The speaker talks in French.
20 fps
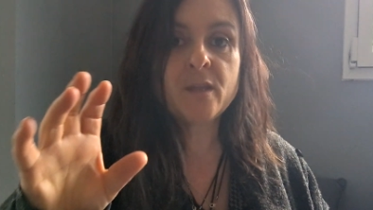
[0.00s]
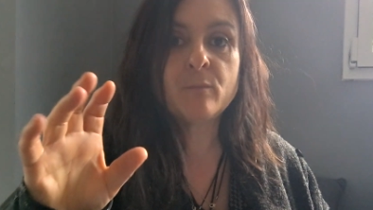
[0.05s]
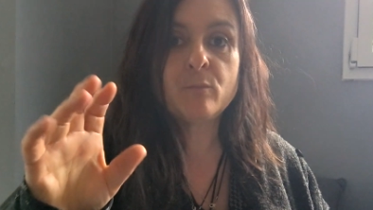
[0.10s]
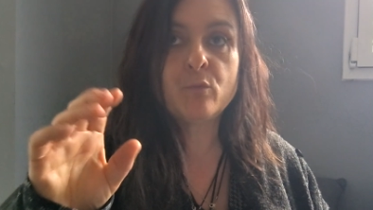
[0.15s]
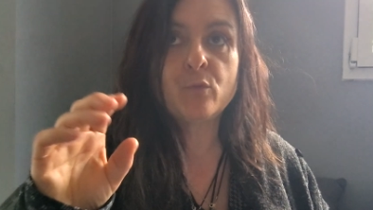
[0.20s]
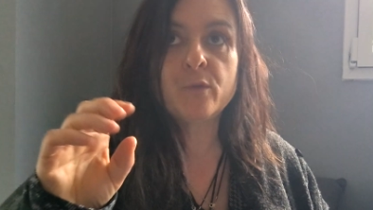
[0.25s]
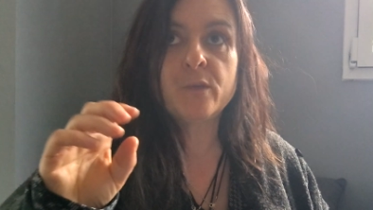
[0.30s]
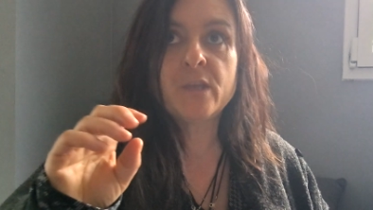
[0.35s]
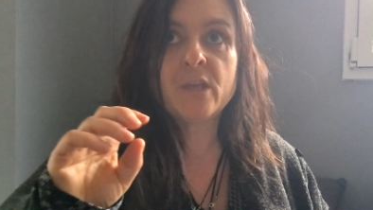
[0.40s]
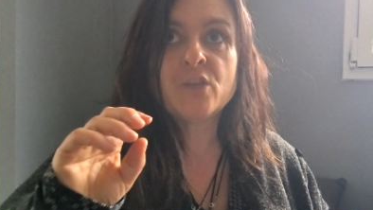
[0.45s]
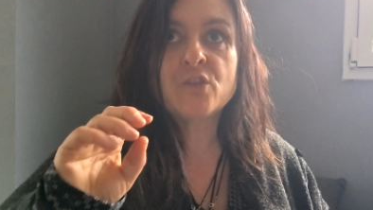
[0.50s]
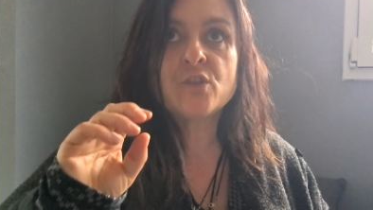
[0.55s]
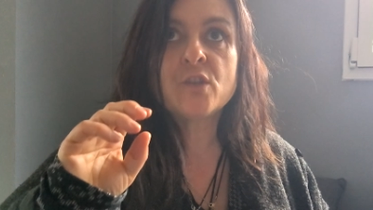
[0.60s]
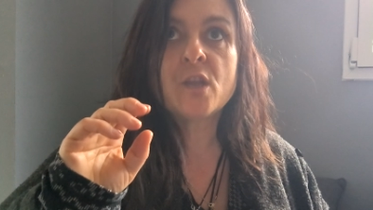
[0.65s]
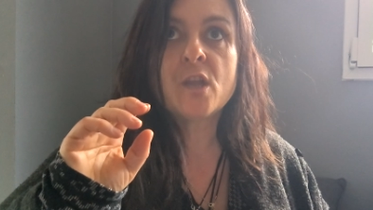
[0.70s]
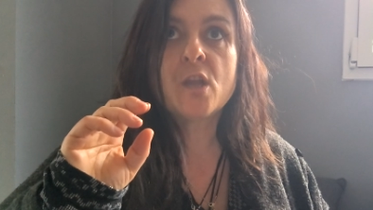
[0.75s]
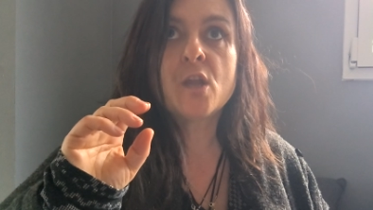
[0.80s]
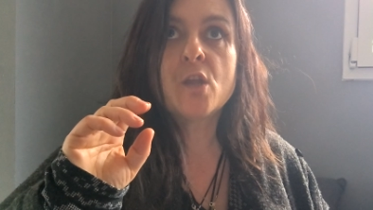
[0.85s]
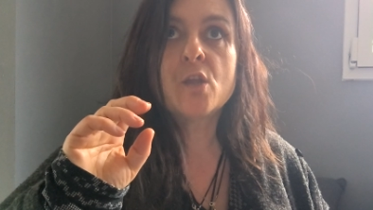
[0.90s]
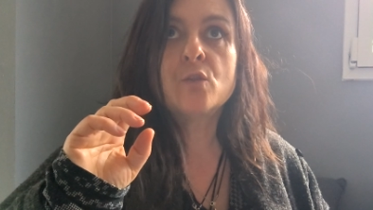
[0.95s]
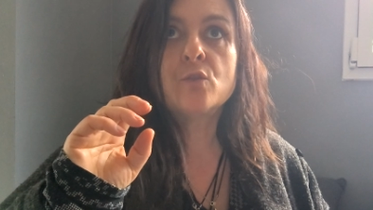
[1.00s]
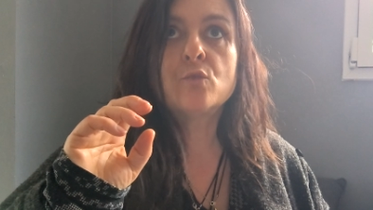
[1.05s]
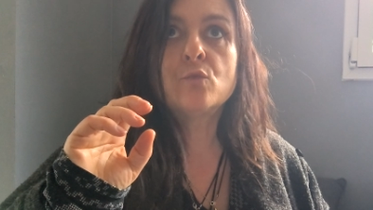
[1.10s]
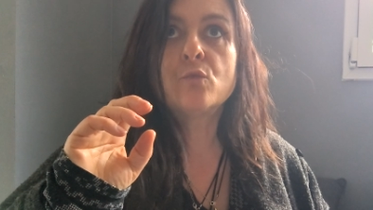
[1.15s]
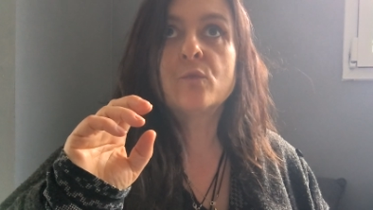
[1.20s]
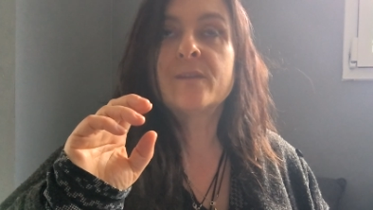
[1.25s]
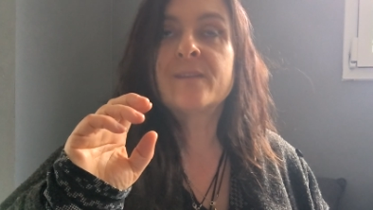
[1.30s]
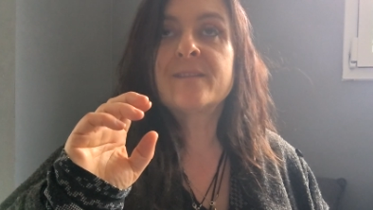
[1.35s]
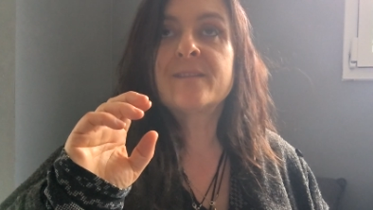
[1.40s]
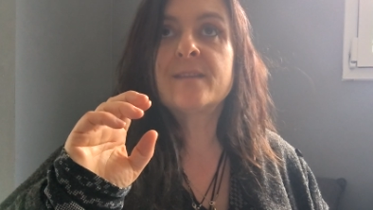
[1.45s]
et de blocage.
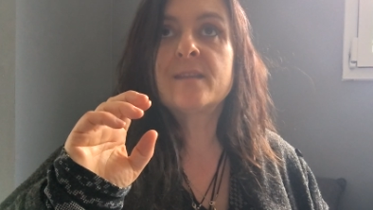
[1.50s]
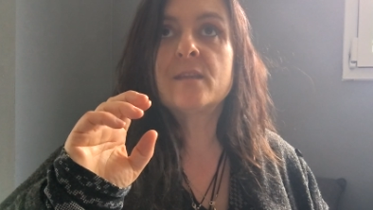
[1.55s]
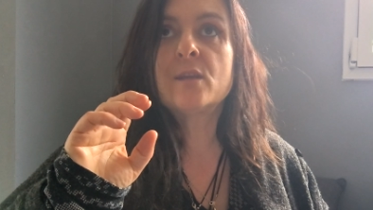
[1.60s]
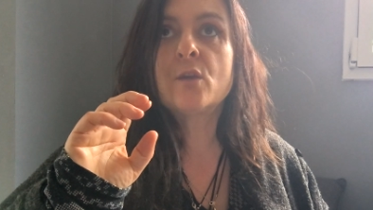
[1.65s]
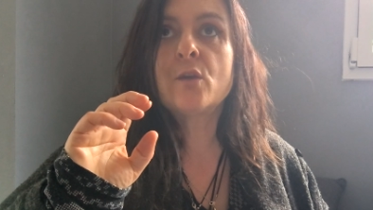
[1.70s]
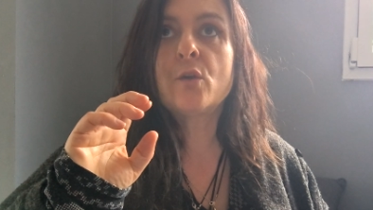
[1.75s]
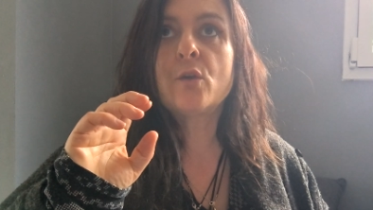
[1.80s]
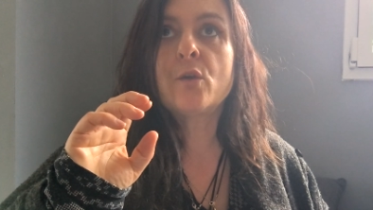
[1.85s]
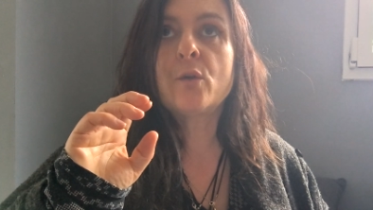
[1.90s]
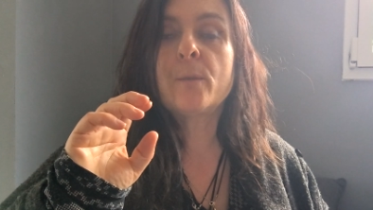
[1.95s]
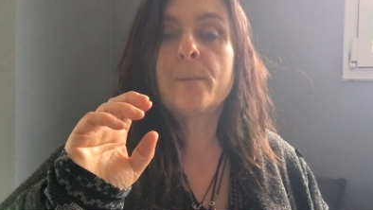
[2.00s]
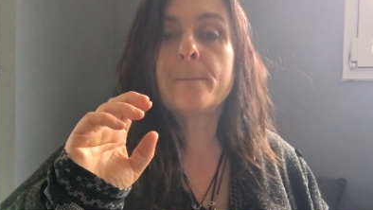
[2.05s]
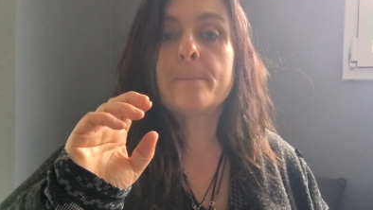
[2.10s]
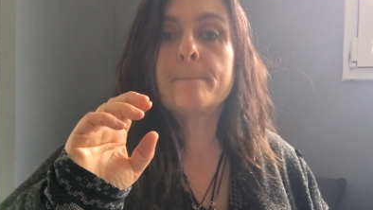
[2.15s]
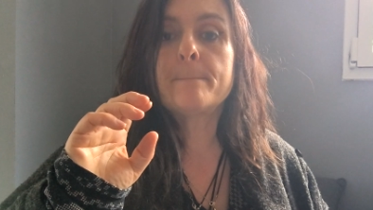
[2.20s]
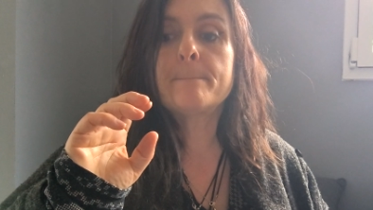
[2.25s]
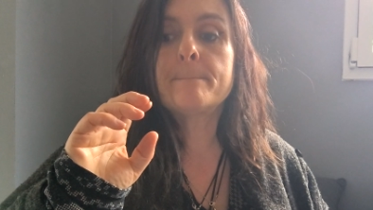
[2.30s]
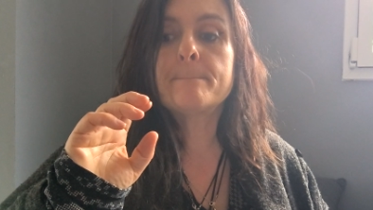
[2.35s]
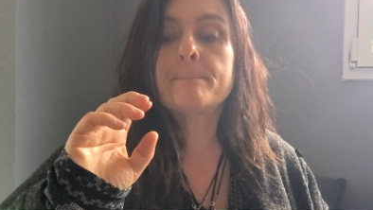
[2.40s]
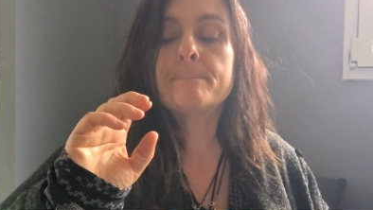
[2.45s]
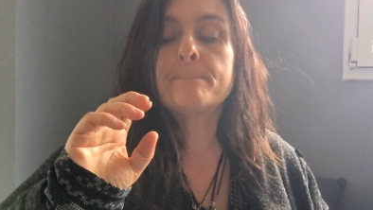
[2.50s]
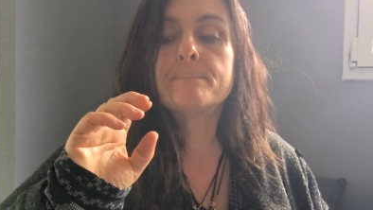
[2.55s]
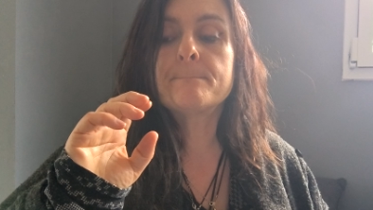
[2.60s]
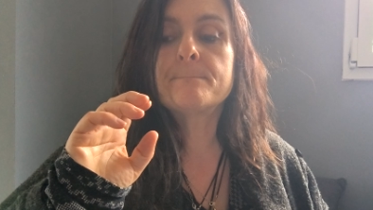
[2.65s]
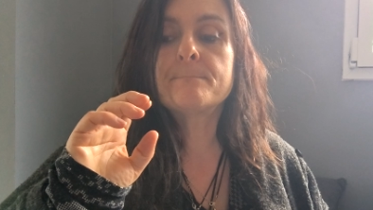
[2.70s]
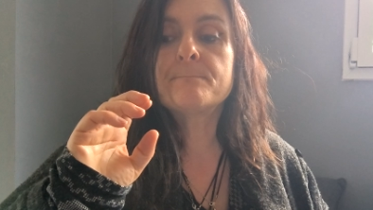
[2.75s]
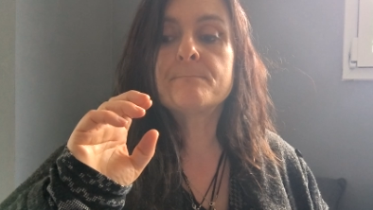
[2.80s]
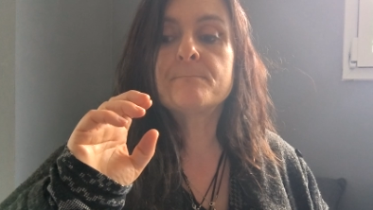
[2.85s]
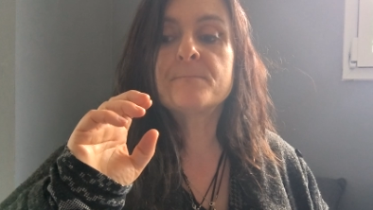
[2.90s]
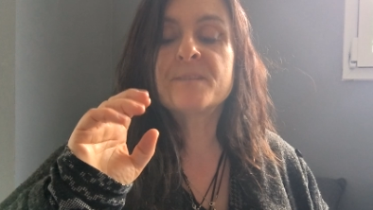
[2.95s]
Donc c'est euh,
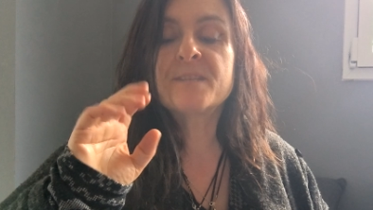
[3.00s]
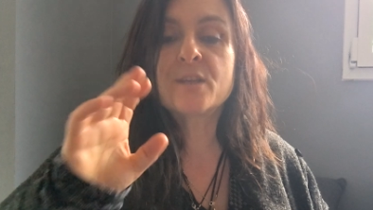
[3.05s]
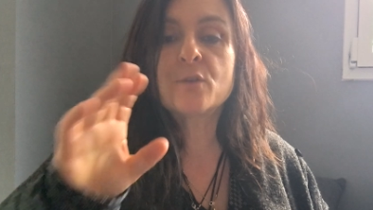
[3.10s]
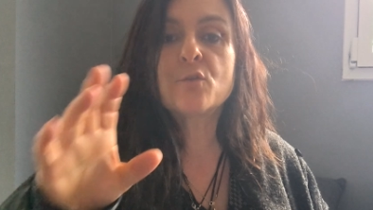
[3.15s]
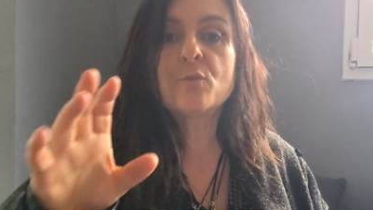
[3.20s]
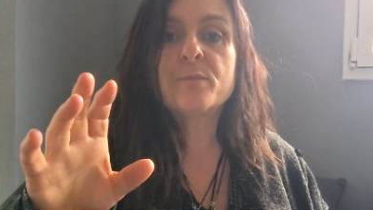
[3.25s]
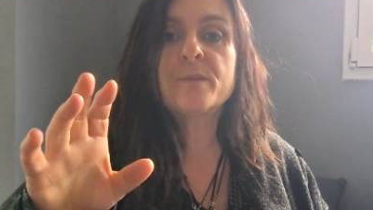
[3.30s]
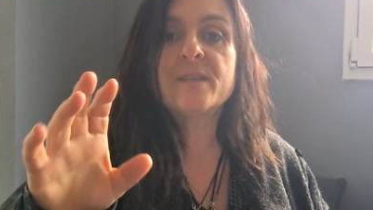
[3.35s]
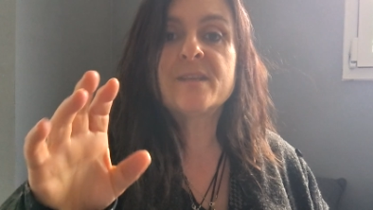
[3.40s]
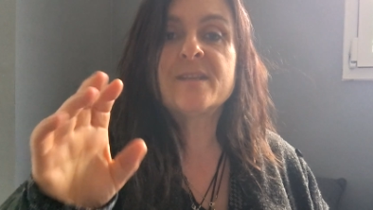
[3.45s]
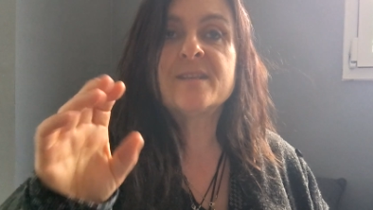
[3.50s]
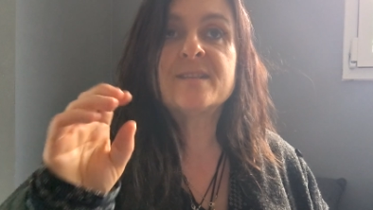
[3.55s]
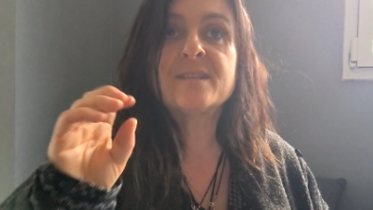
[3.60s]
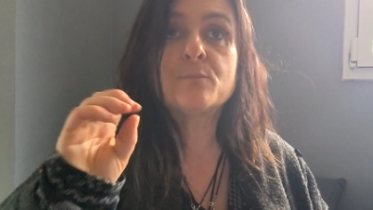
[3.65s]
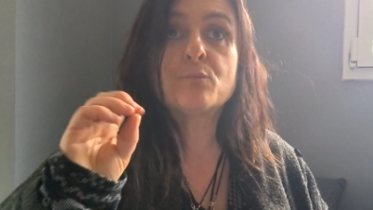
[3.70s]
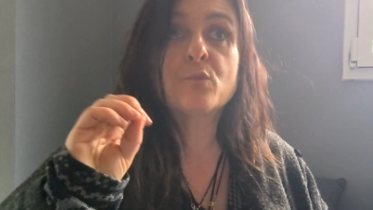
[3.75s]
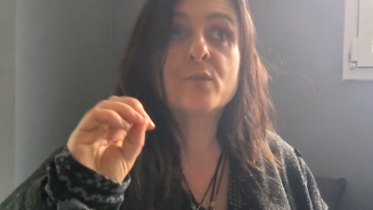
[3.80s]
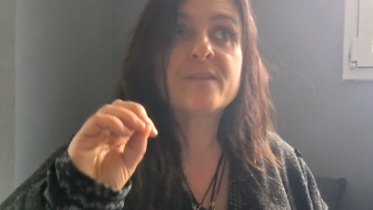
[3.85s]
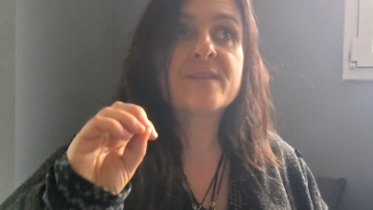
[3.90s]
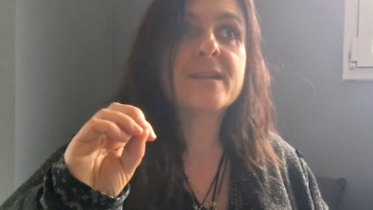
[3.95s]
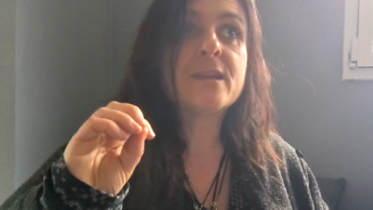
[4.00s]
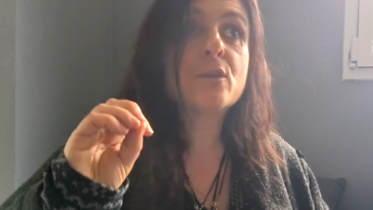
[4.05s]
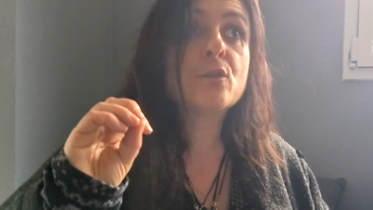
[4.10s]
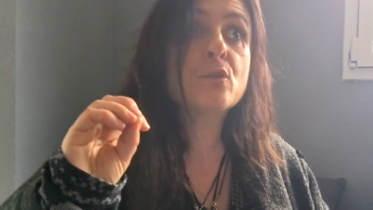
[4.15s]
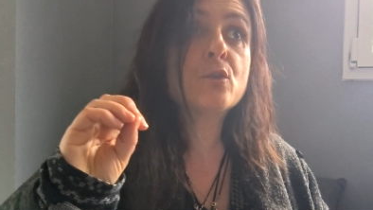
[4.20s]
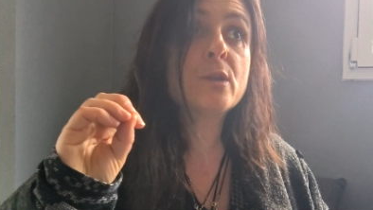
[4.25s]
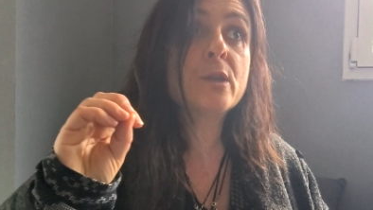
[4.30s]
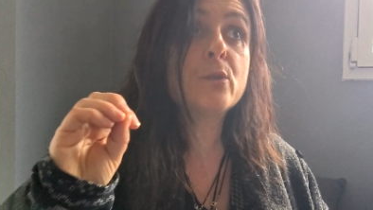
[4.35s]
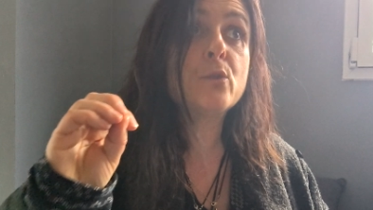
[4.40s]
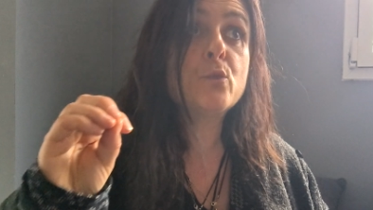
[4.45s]
c'est compliqué. C'est pour ça
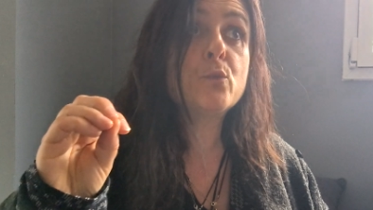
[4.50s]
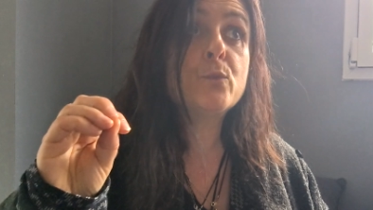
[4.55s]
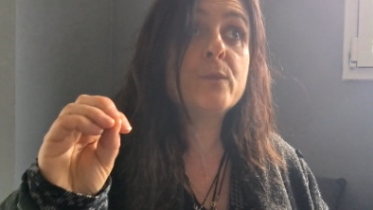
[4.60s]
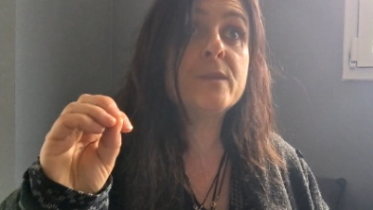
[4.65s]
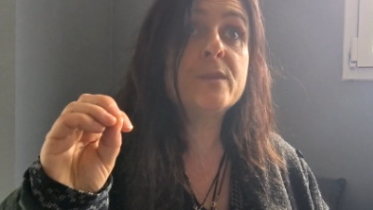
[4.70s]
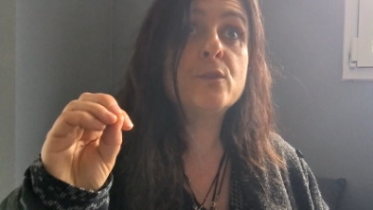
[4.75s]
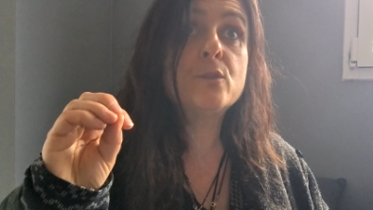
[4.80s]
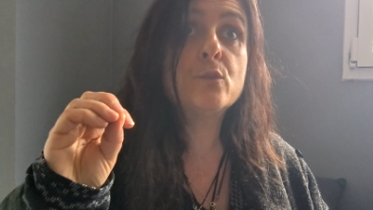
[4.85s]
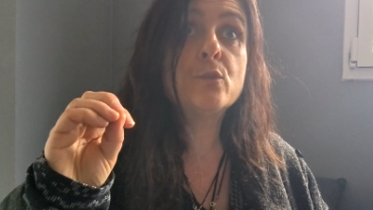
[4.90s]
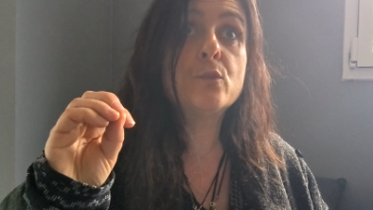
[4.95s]
que la, le 8